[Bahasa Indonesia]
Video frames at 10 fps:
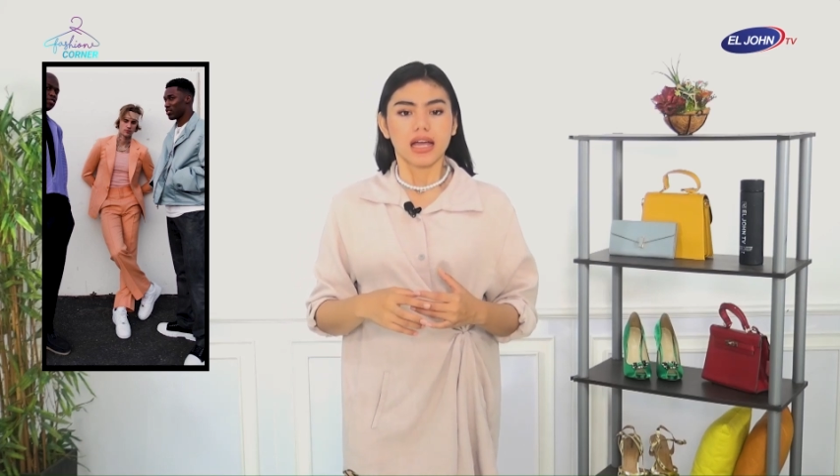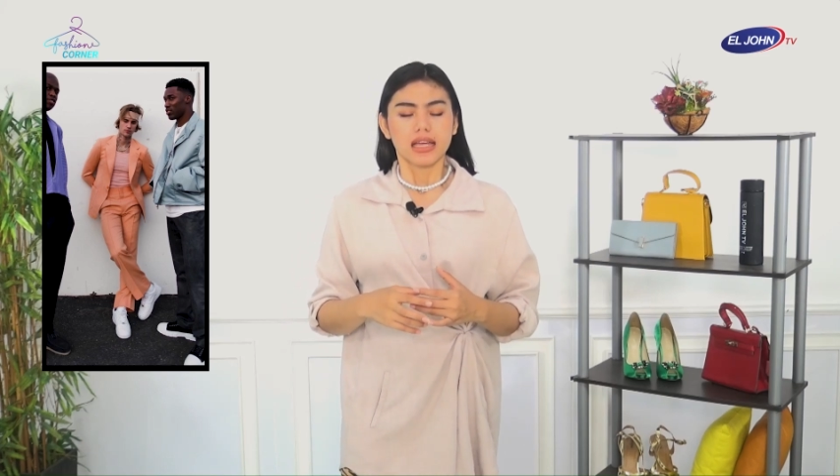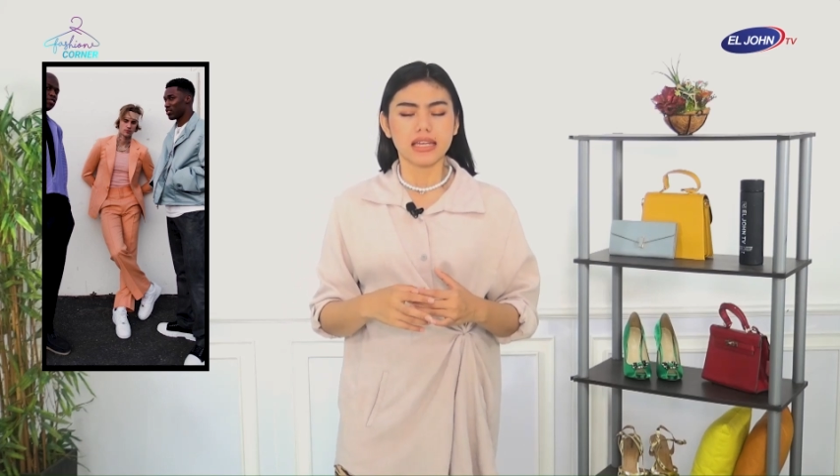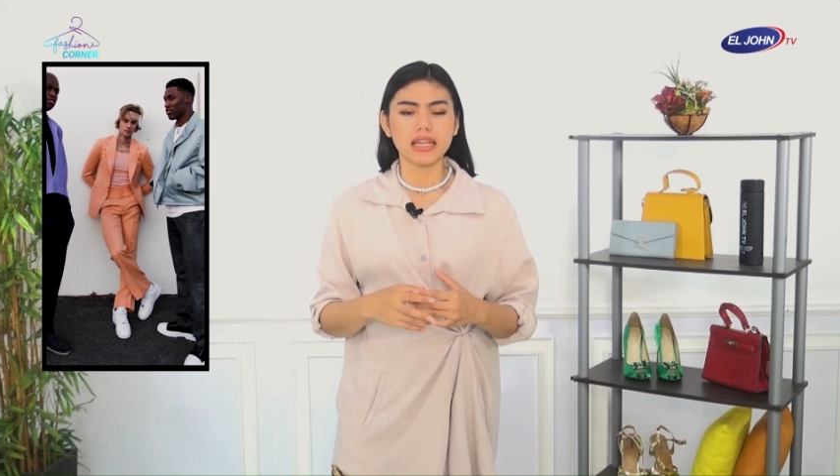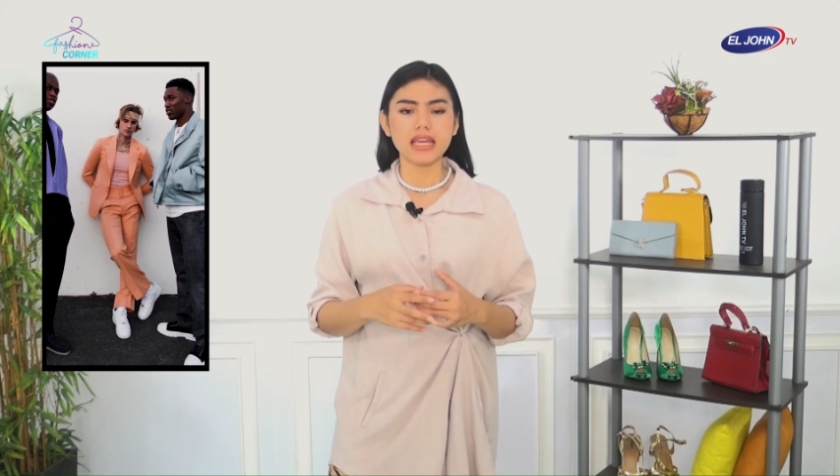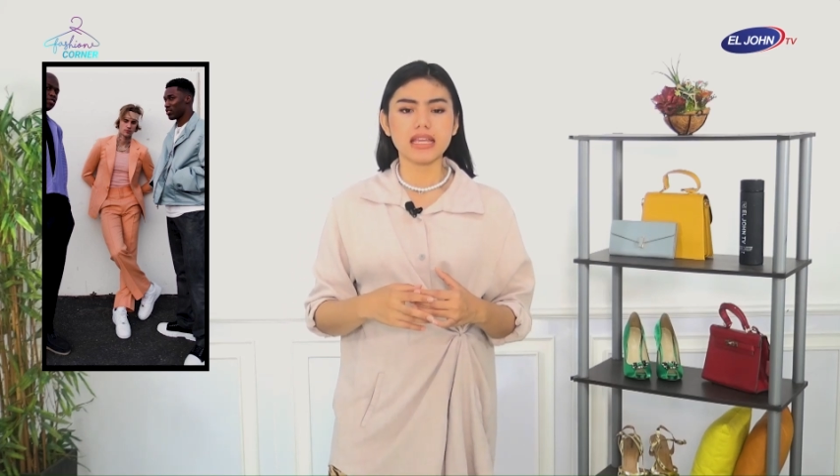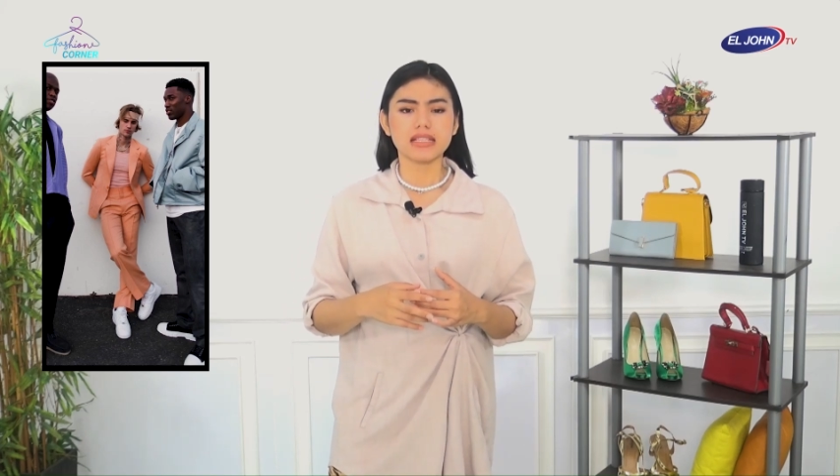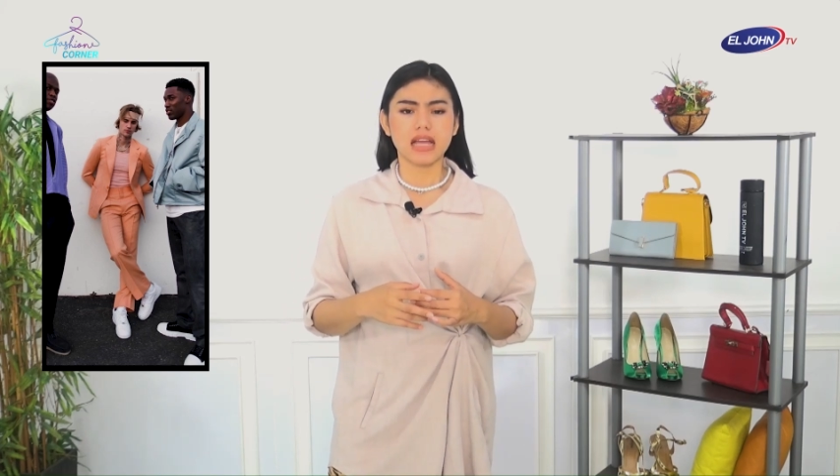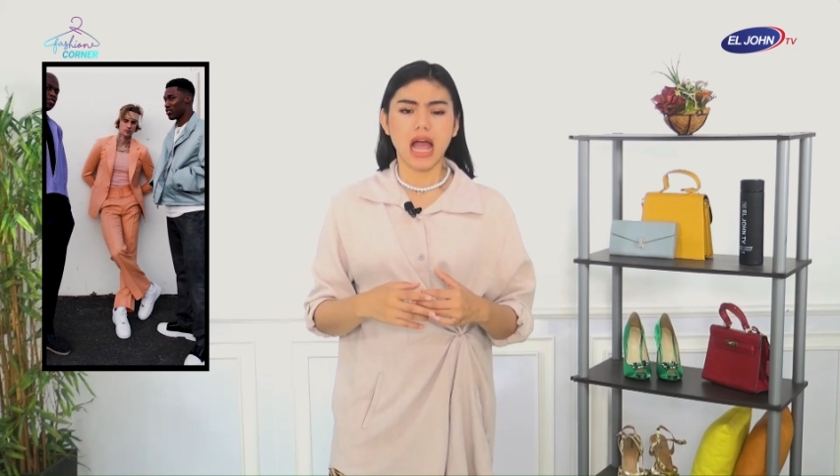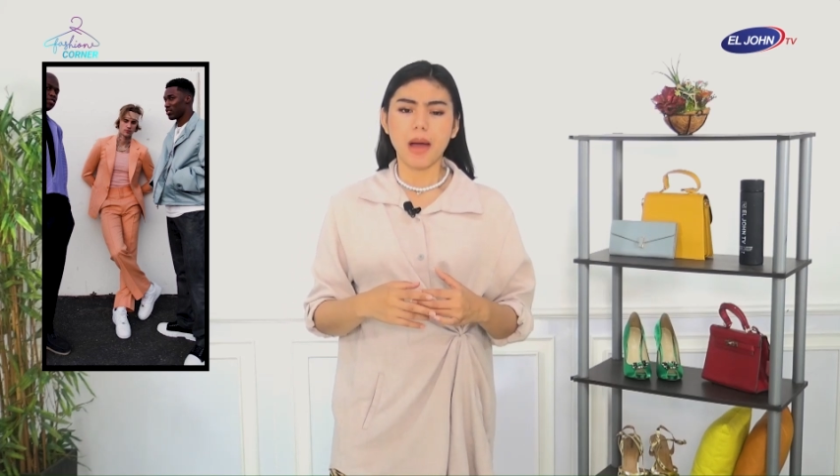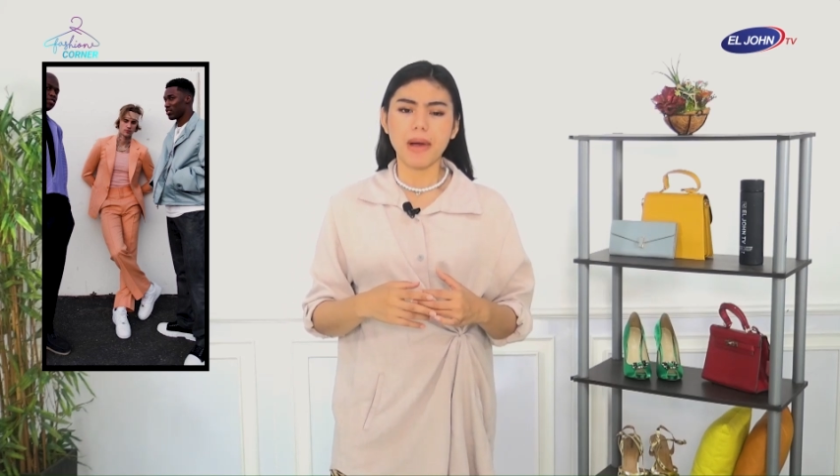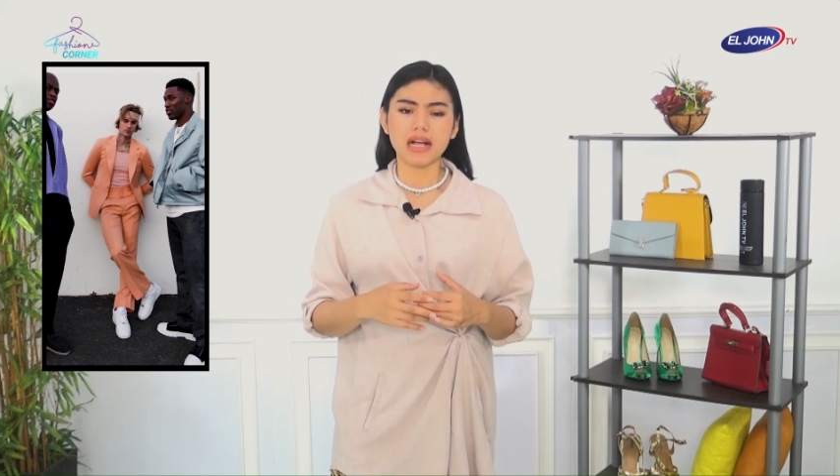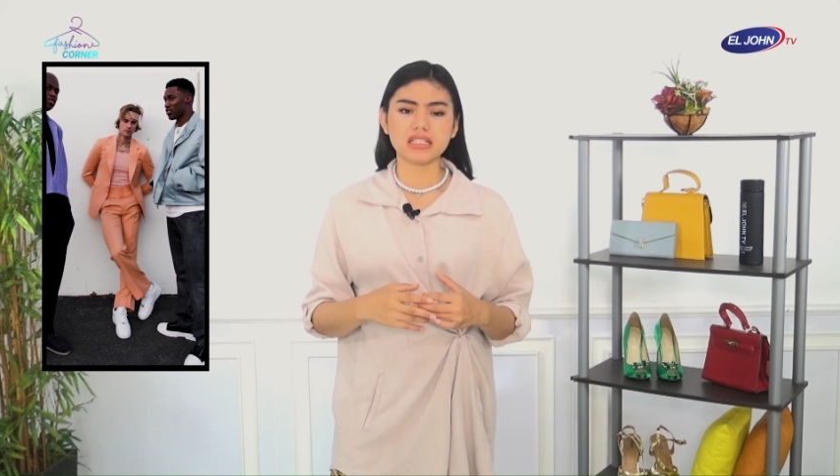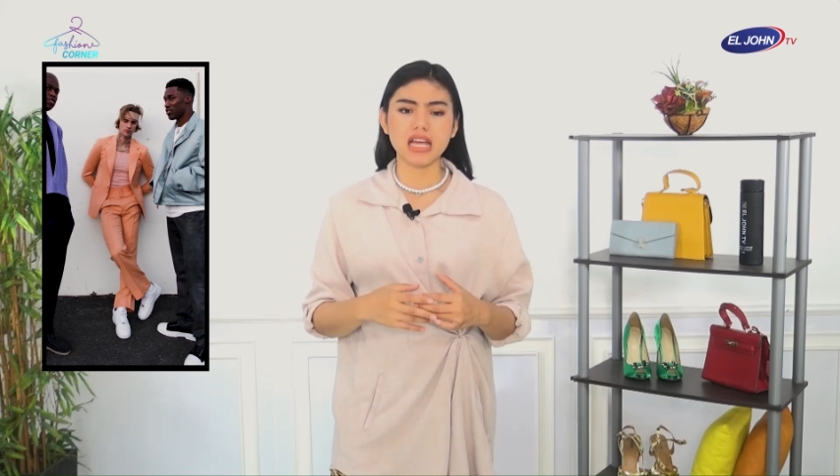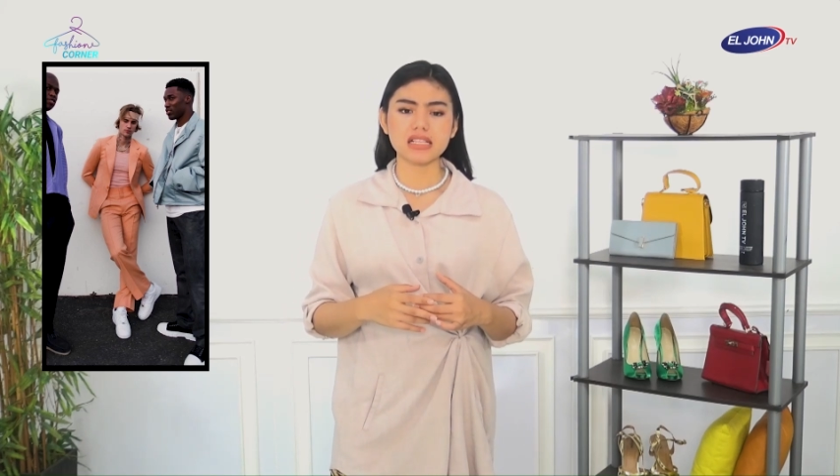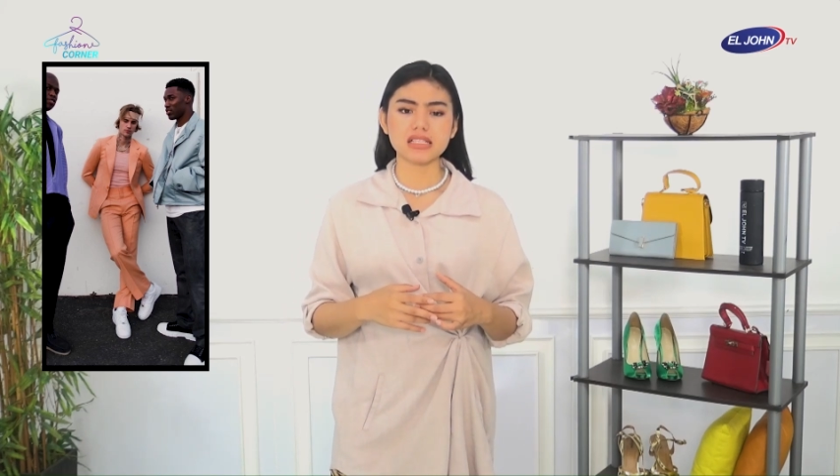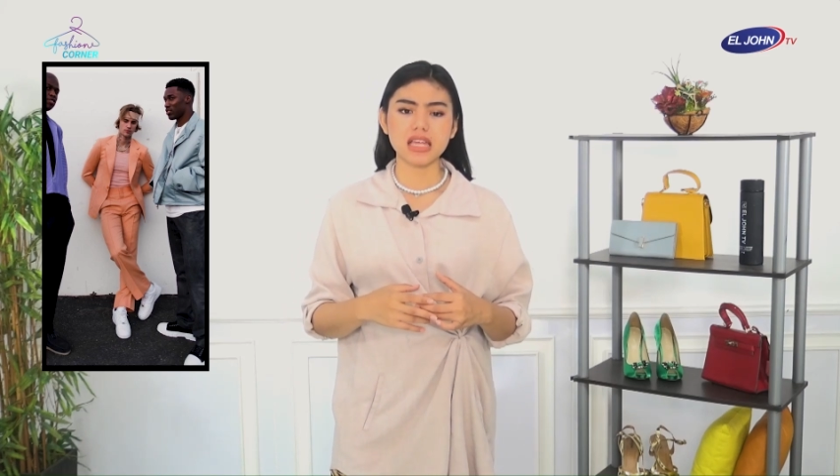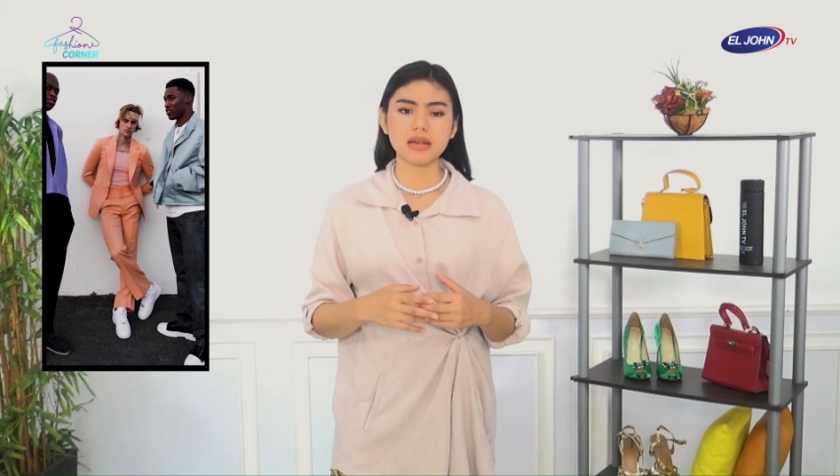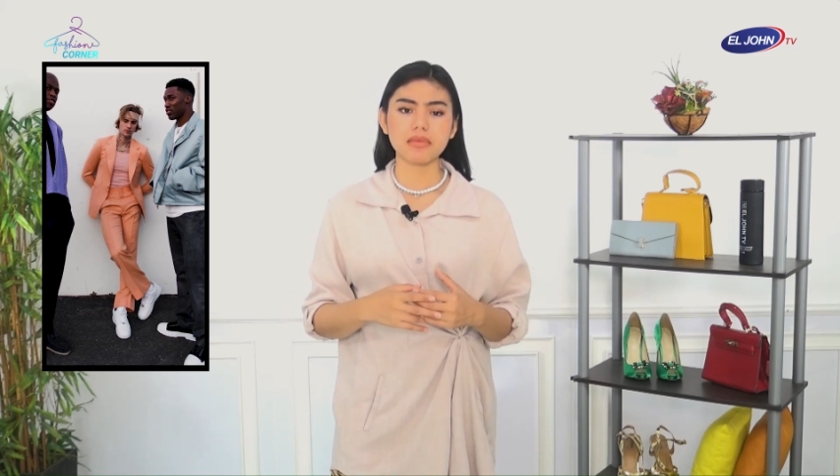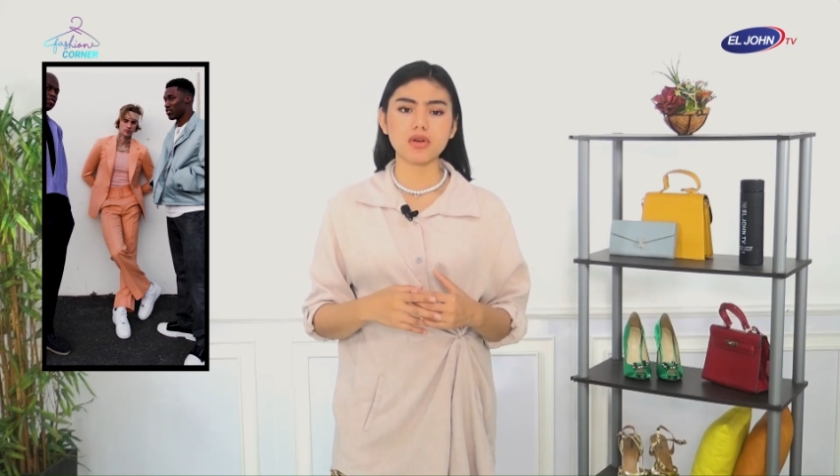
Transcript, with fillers: Ini Abang Justin